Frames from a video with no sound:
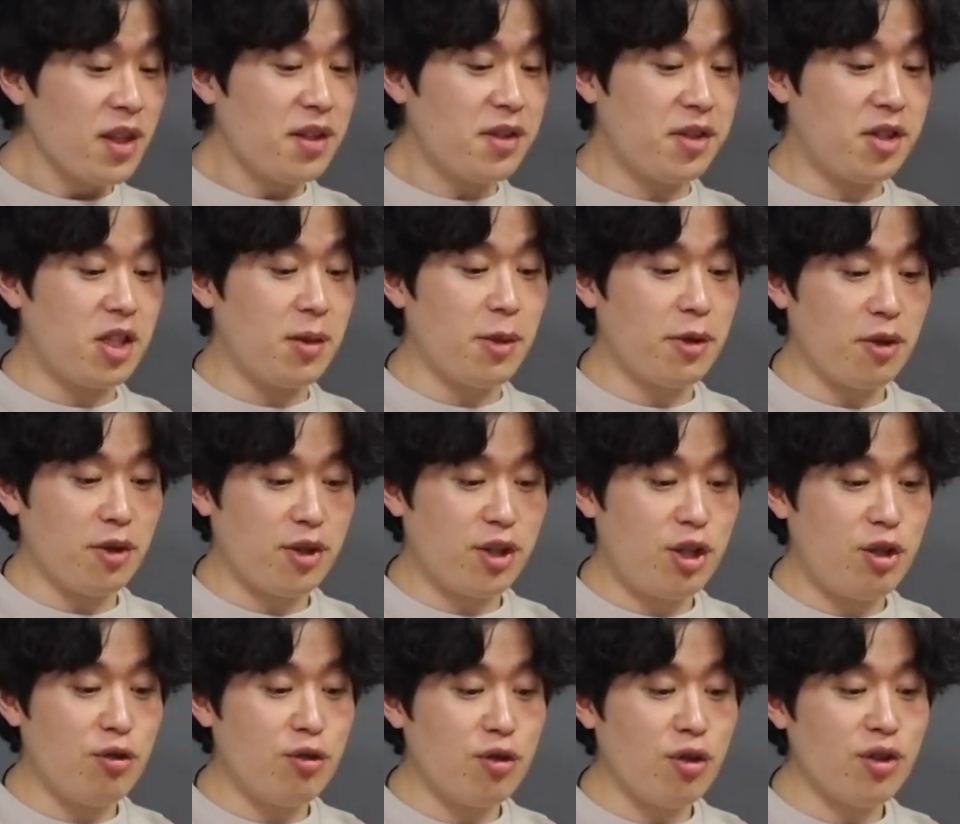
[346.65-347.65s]
집에서
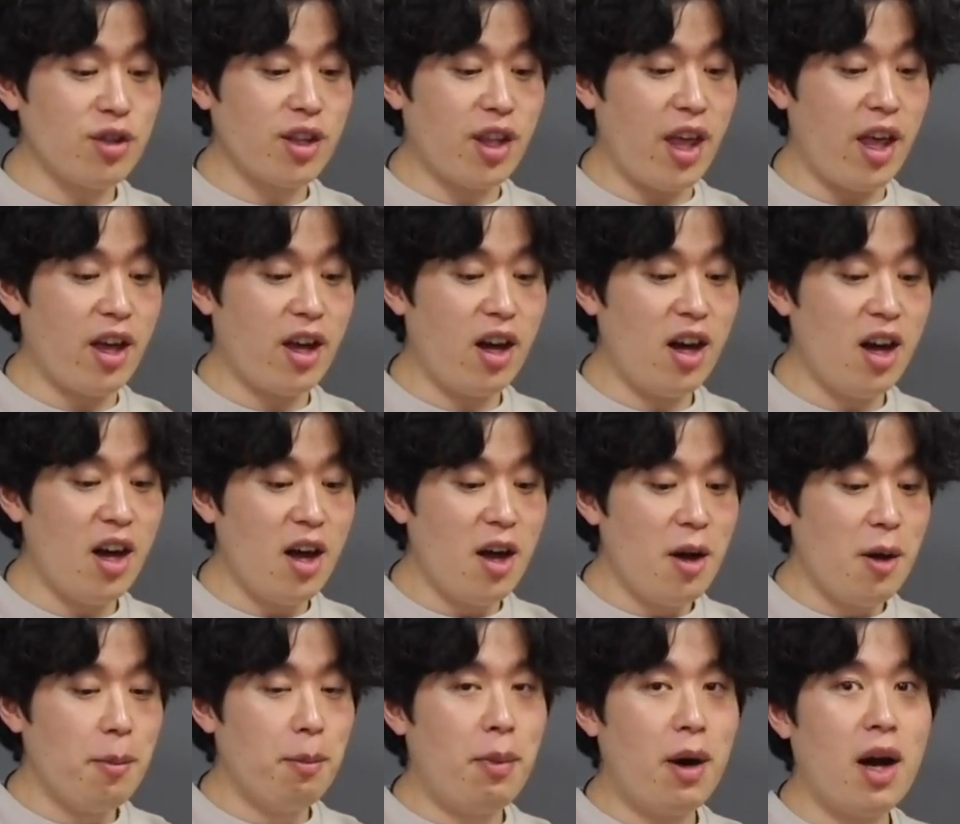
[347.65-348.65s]
키우던 개가
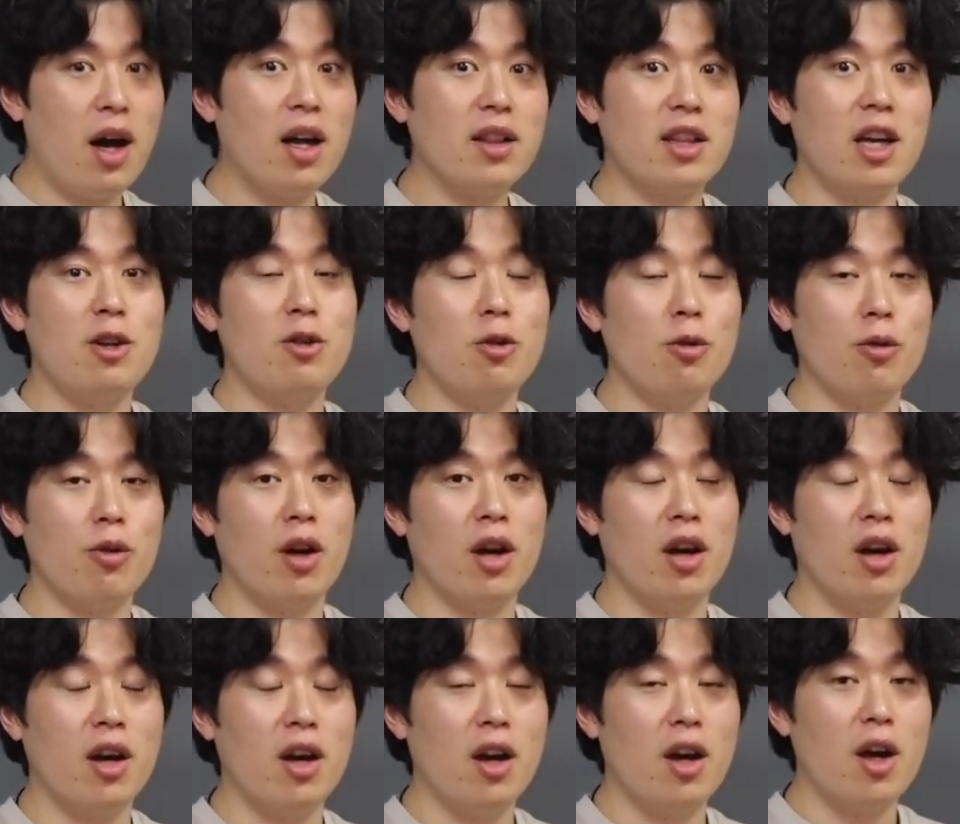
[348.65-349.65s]
막 달려온 거야
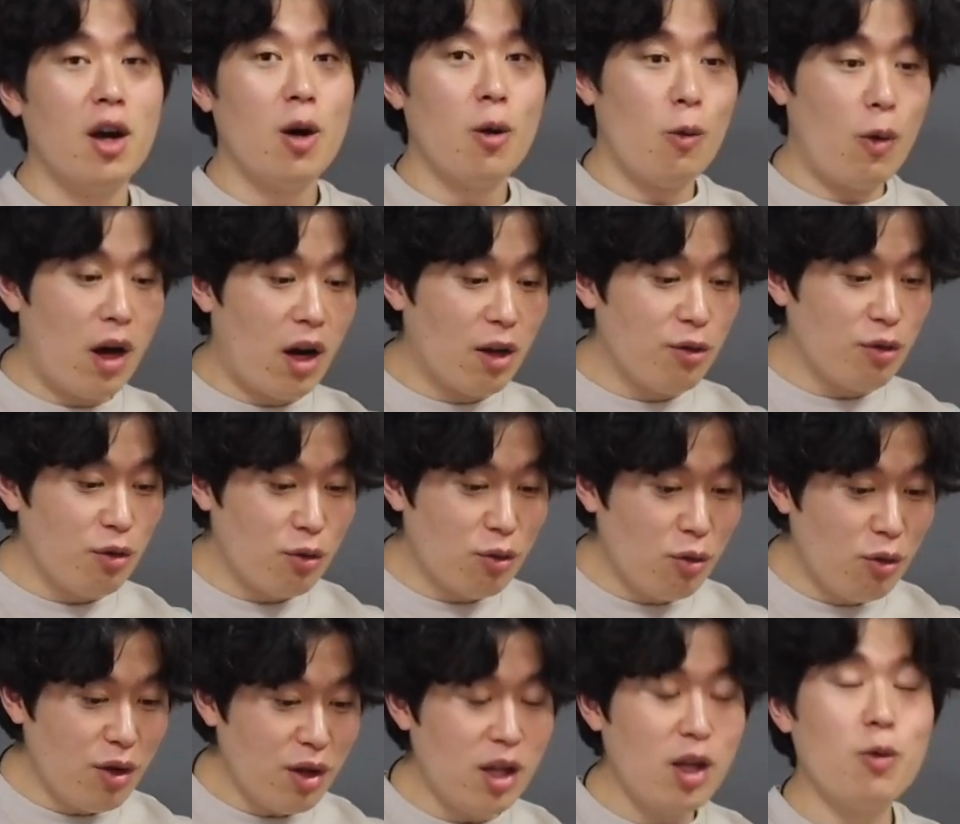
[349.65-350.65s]

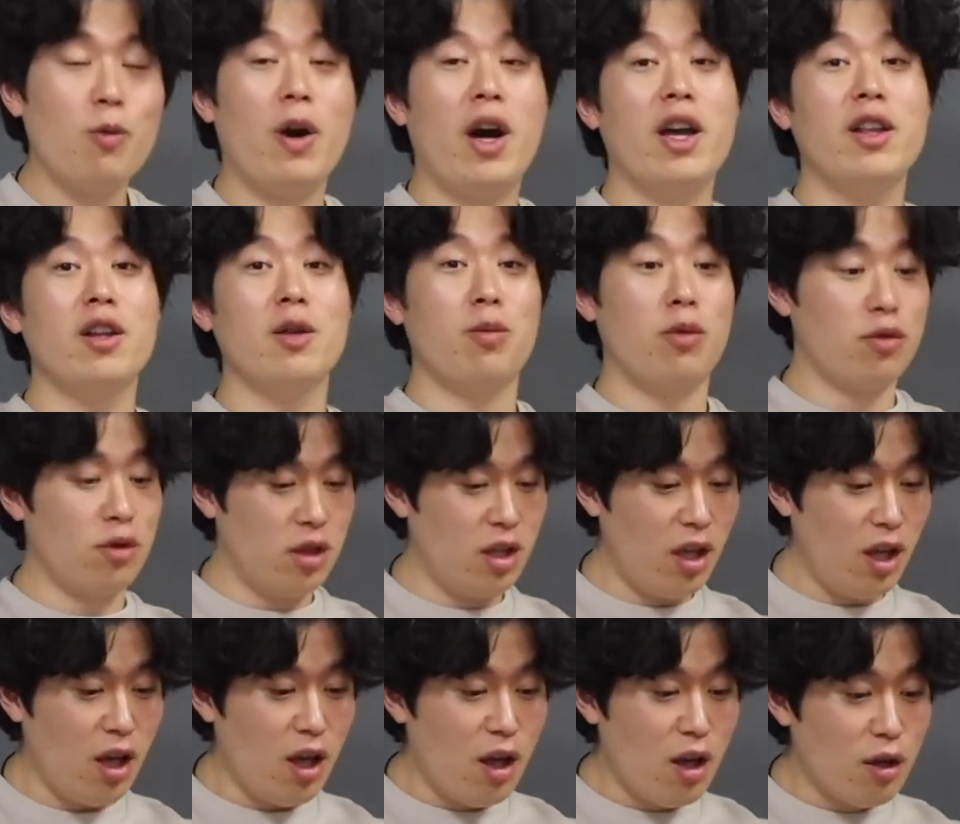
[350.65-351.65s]
와가지고 이 와인을
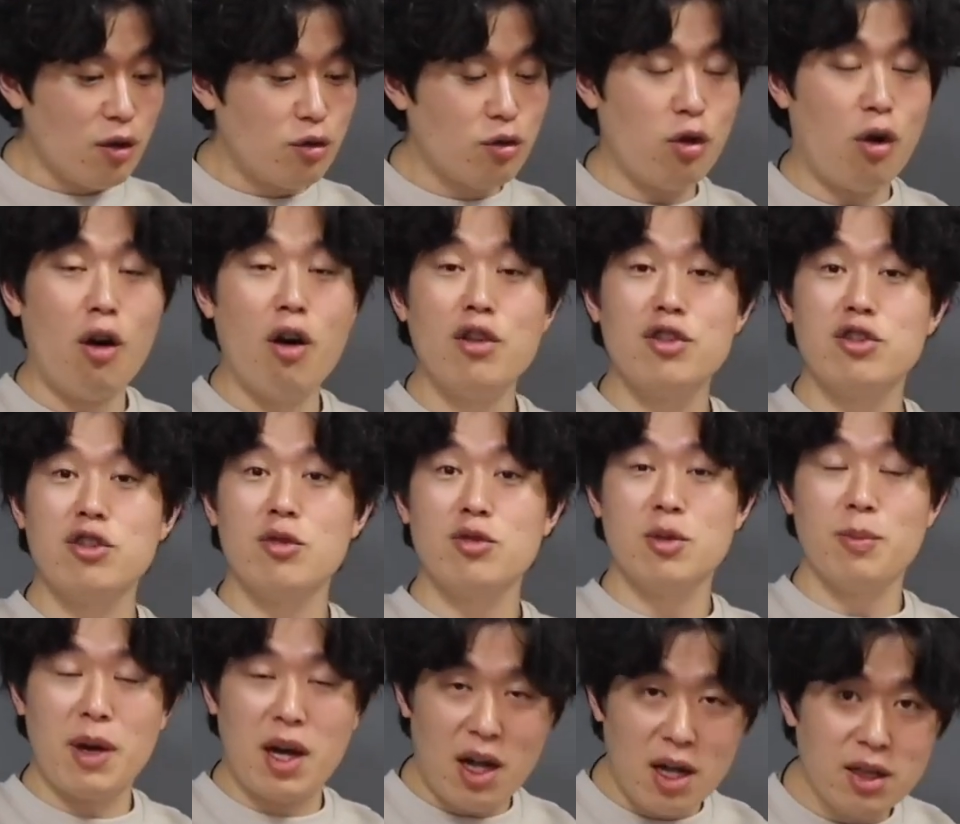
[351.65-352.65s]
보더니 정신없이
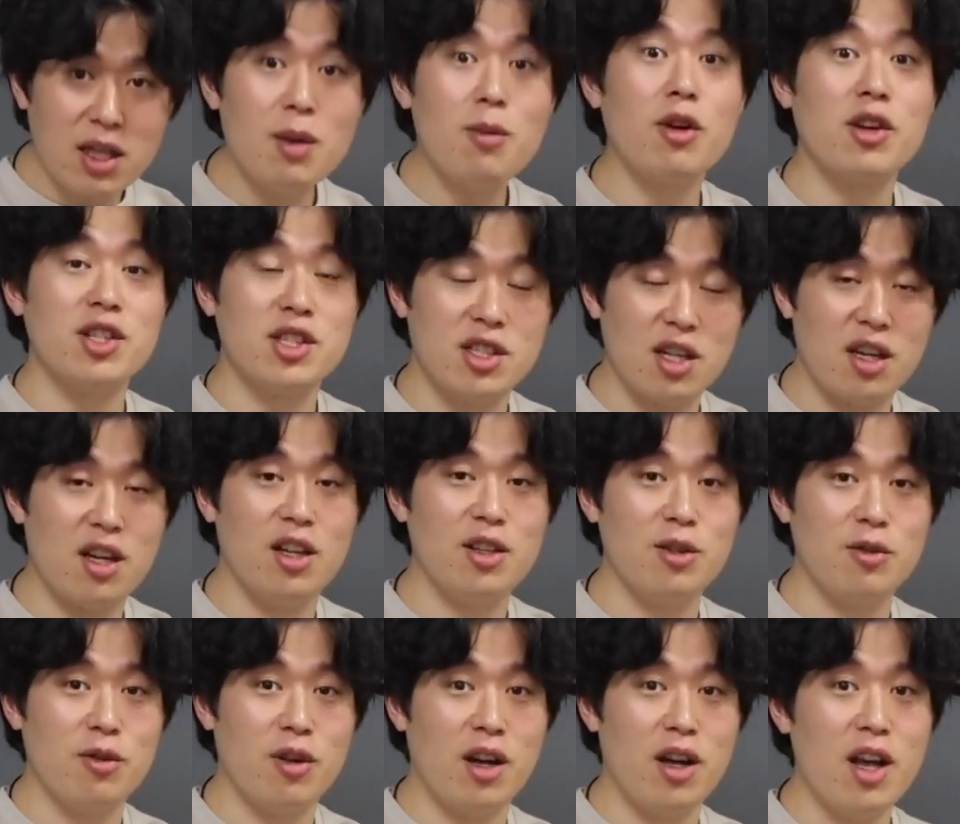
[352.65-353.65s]
막 핥아먹기 시작하는
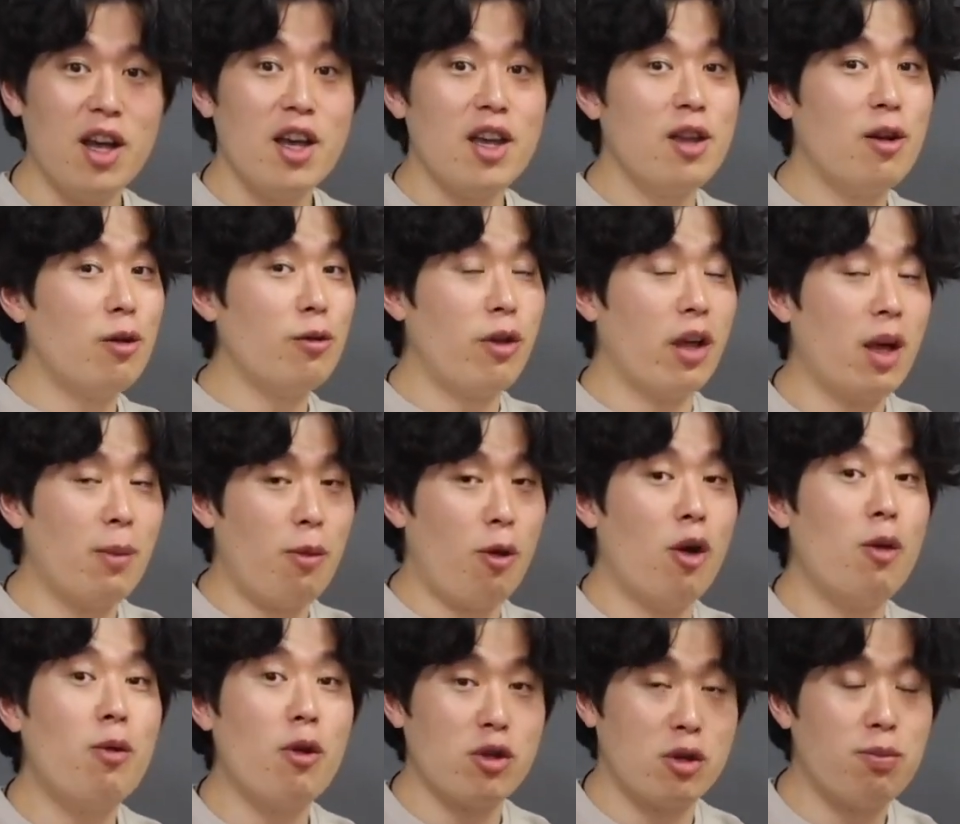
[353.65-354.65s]
거야. 이걸 되게
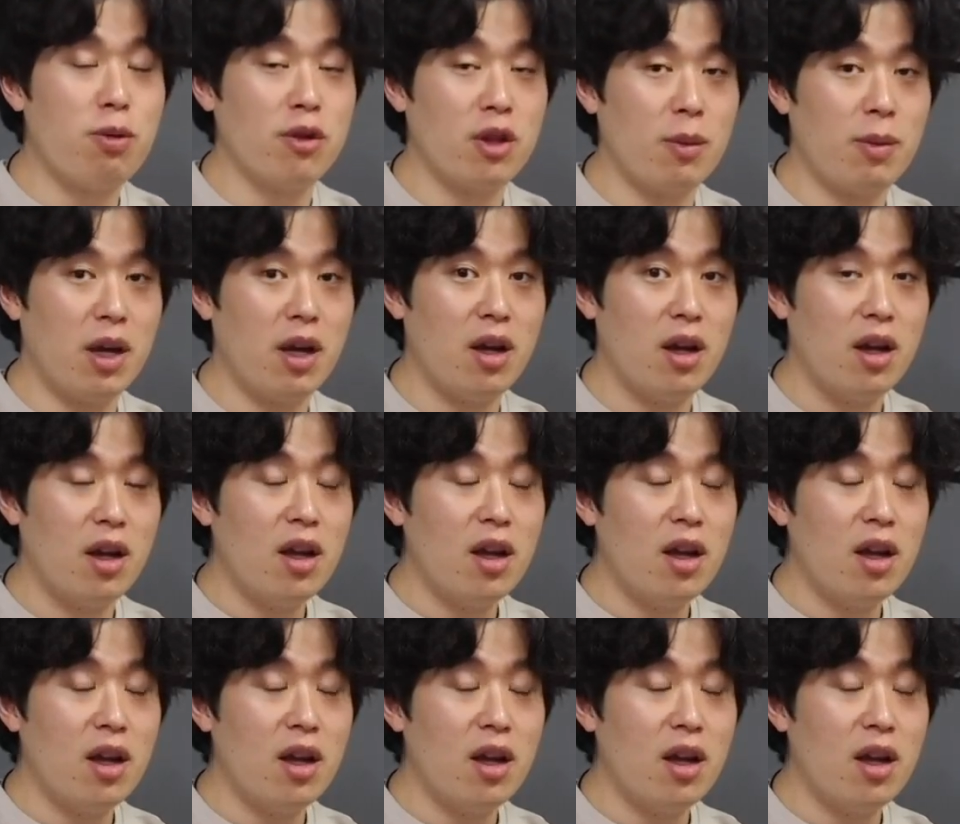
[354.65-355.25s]
먹어보고 싶었나 봐.